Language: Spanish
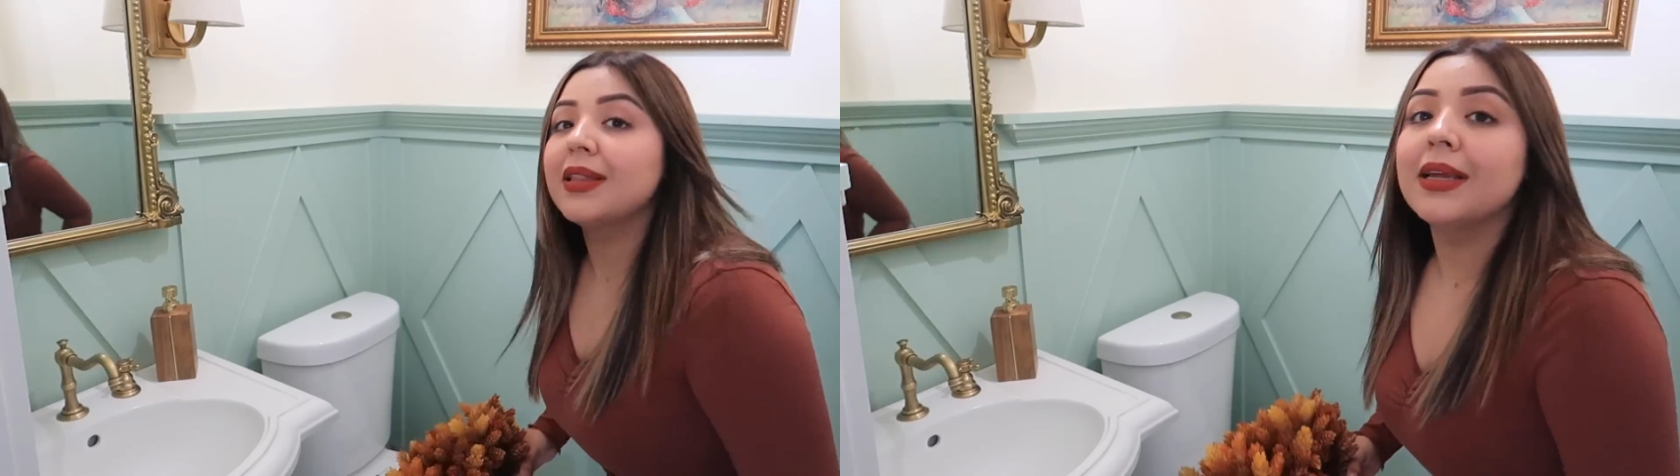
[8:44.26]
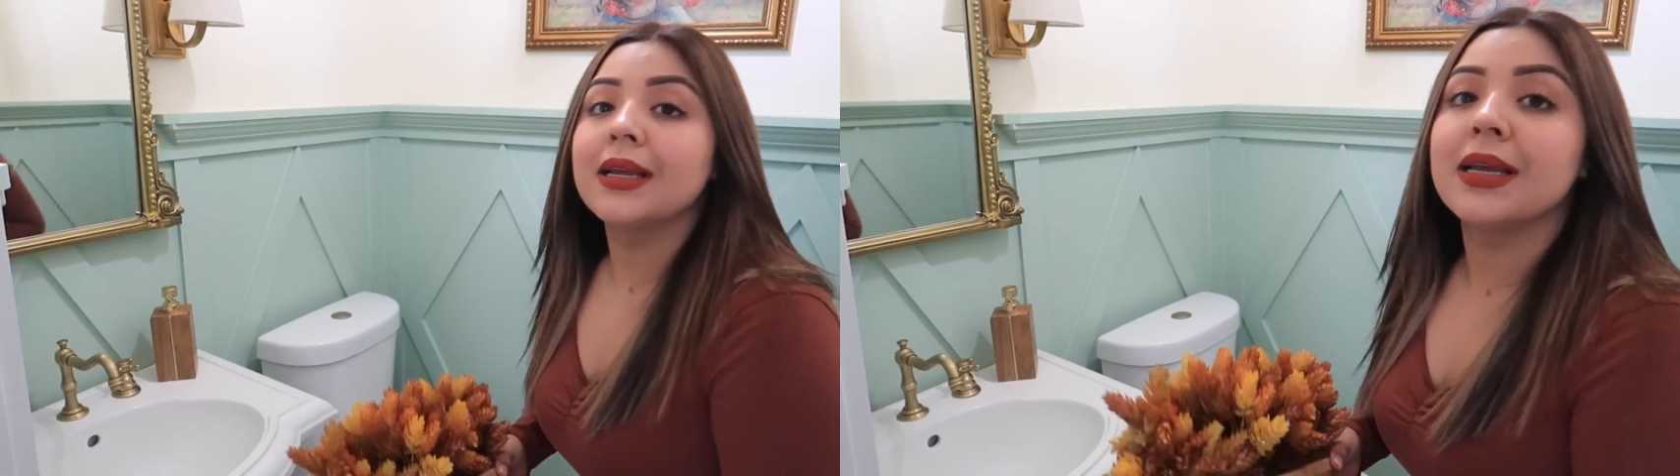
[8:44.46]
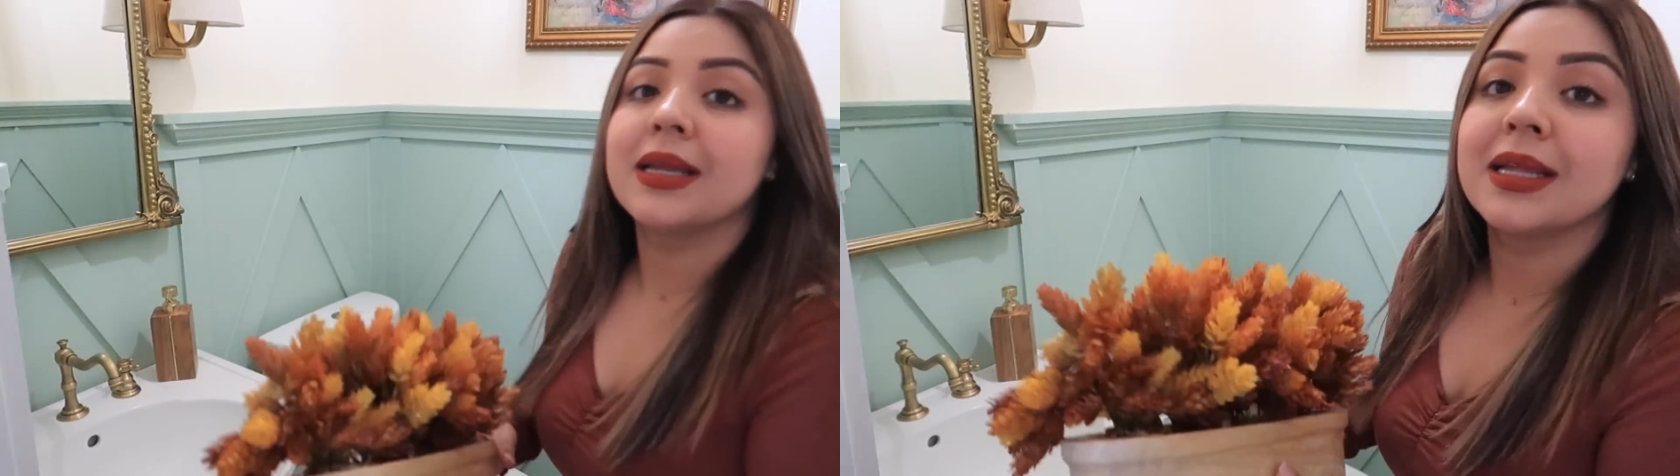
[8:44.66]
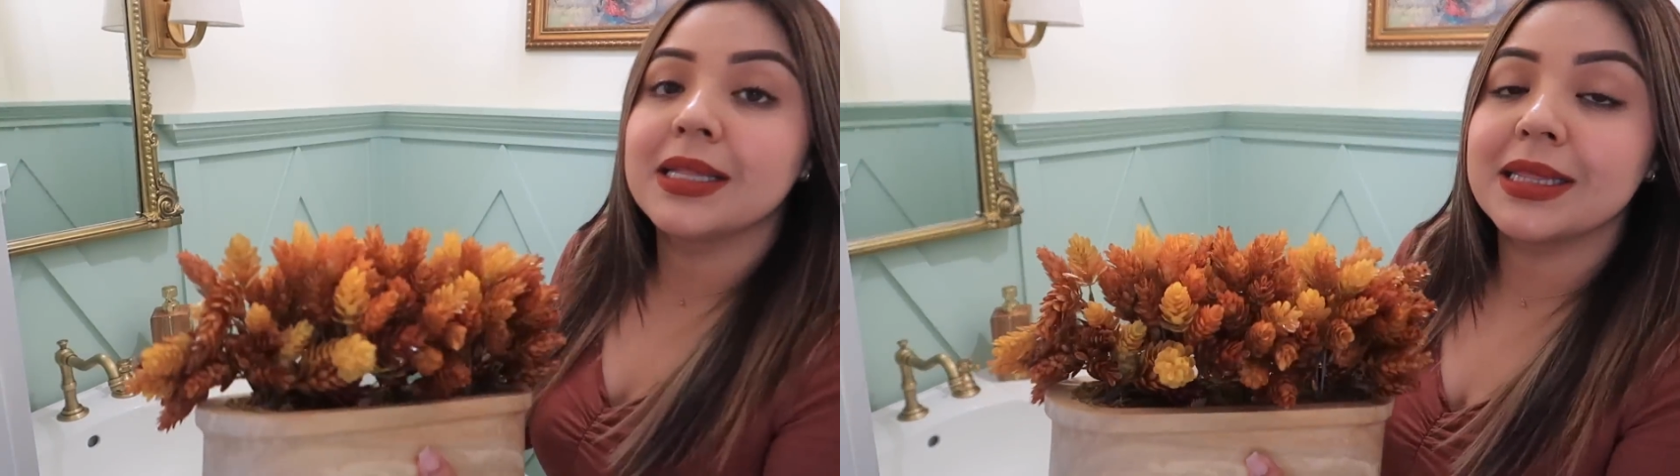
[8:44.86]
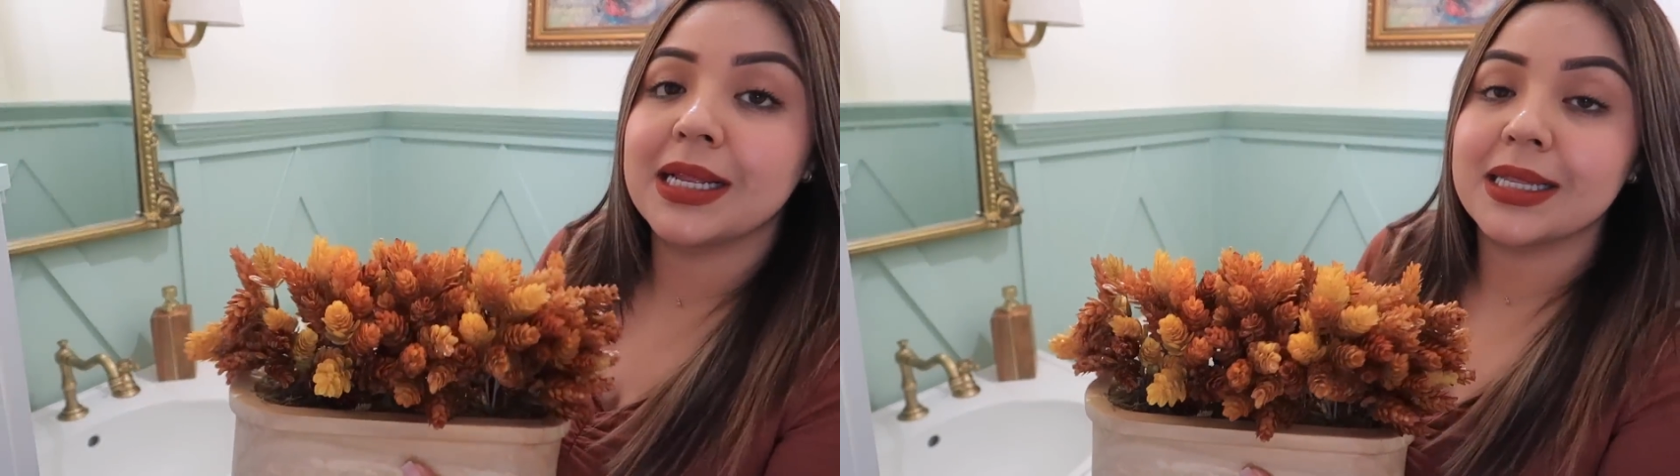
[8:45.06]
de,
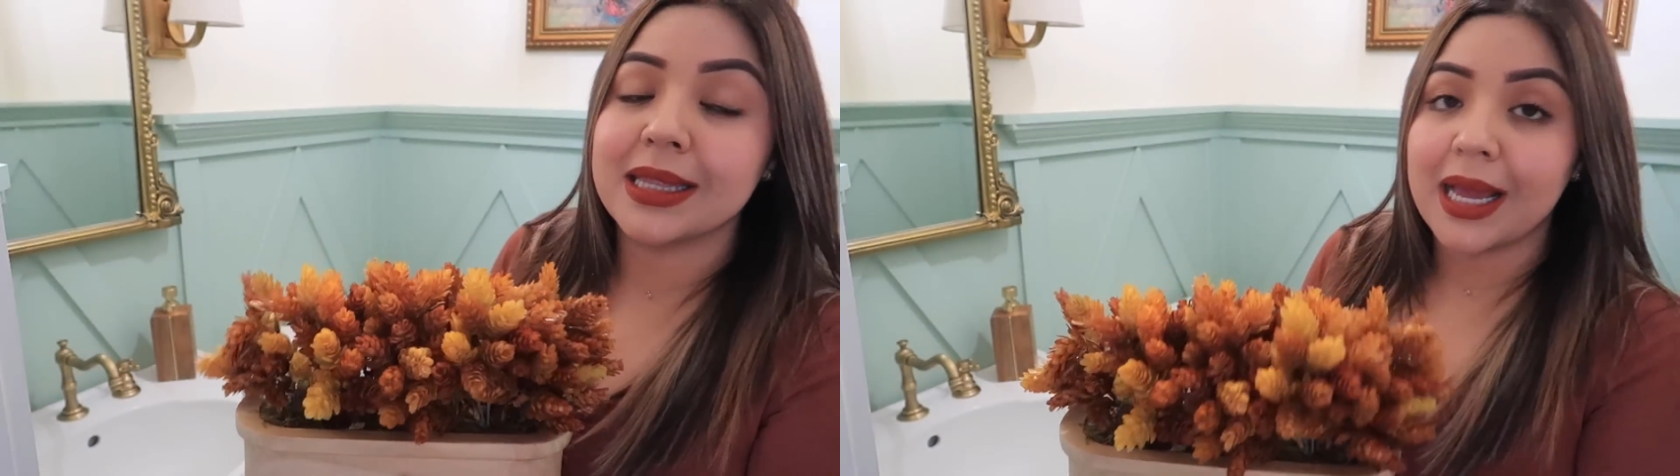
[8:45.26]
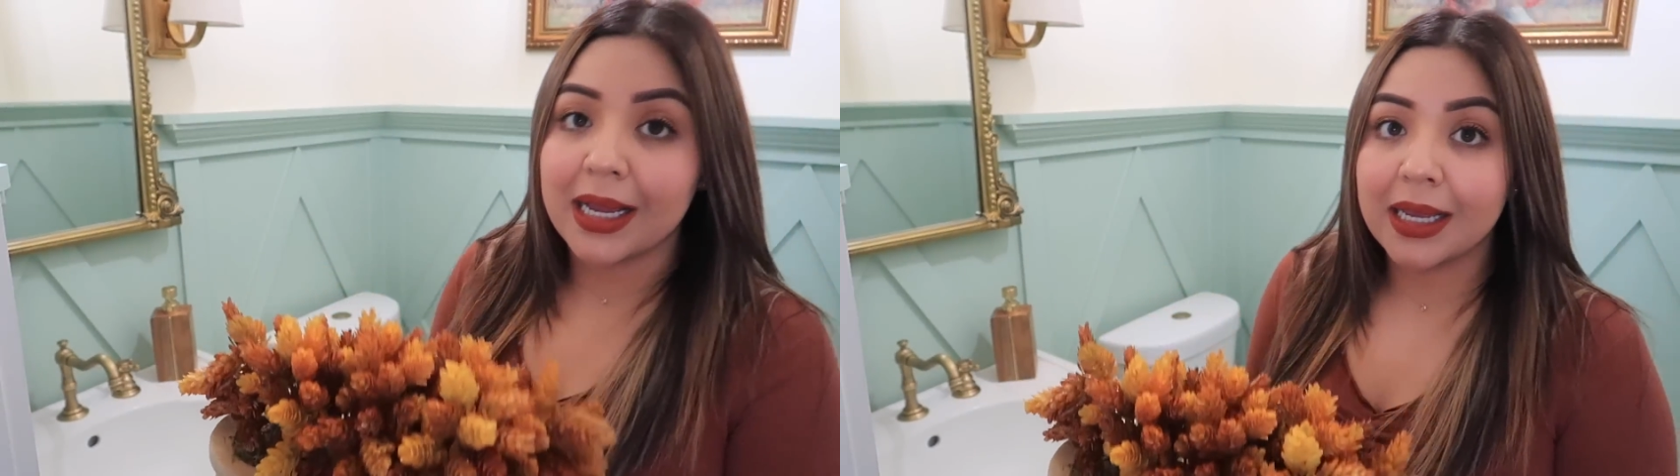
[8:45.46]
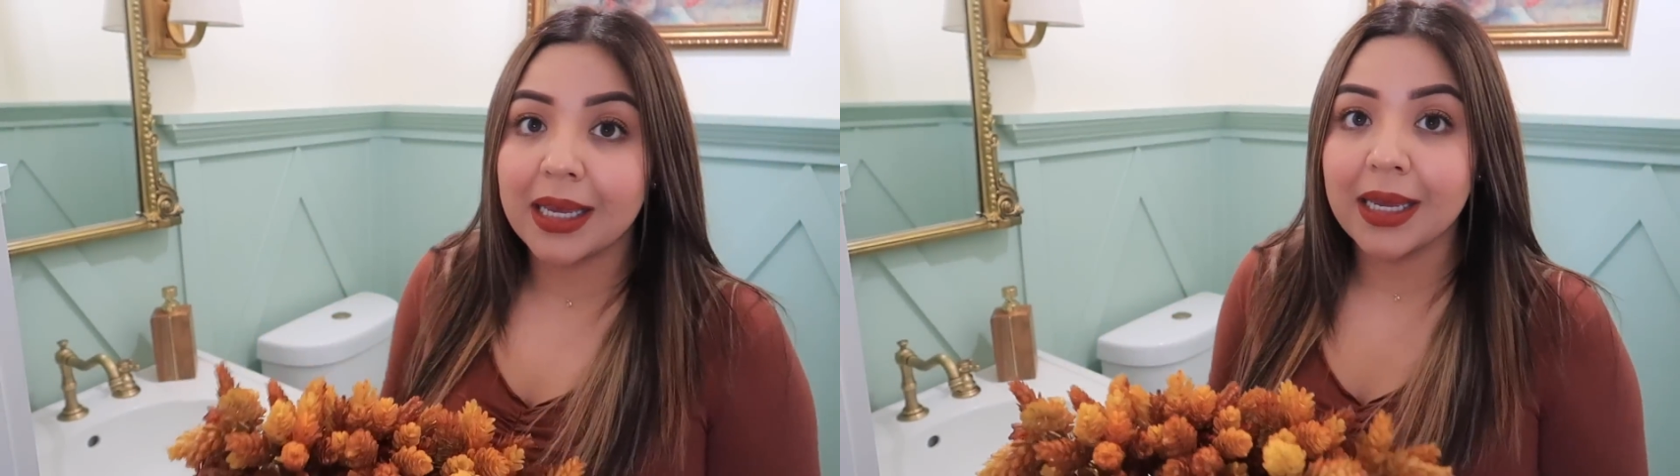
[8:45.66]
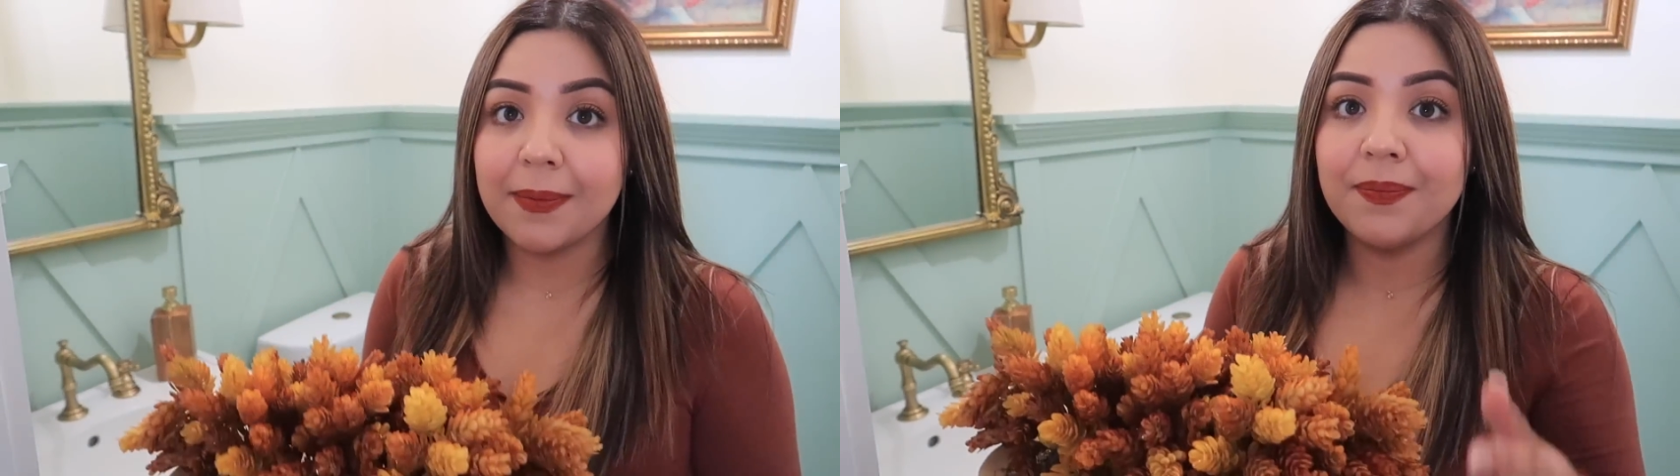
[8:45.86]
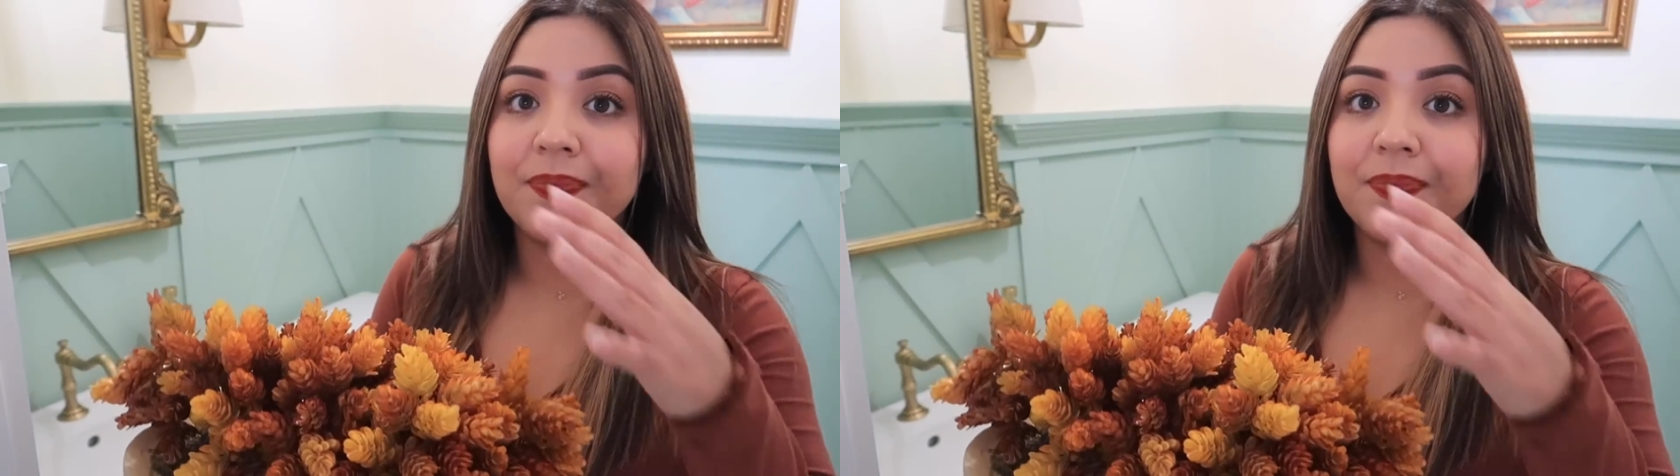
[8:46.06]
del tanque